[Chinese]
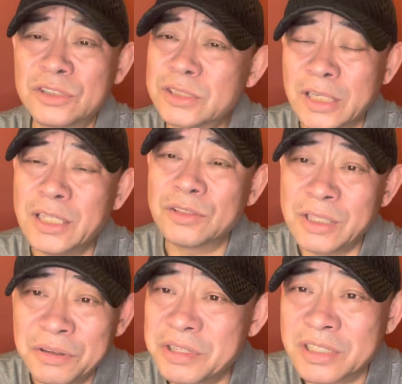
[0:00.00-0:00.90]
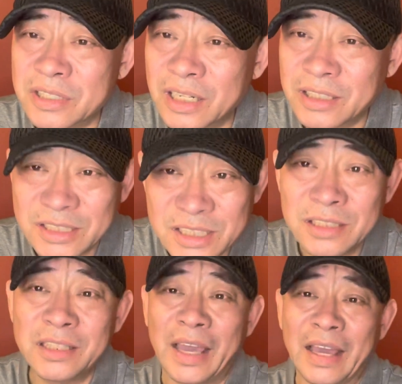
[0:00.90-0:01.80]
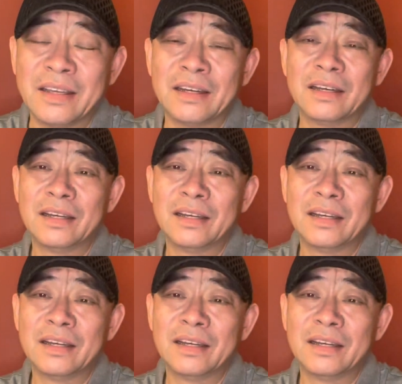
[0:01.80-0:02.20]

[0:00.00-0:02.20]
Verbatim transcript: 可以说音乐史上的经典啊！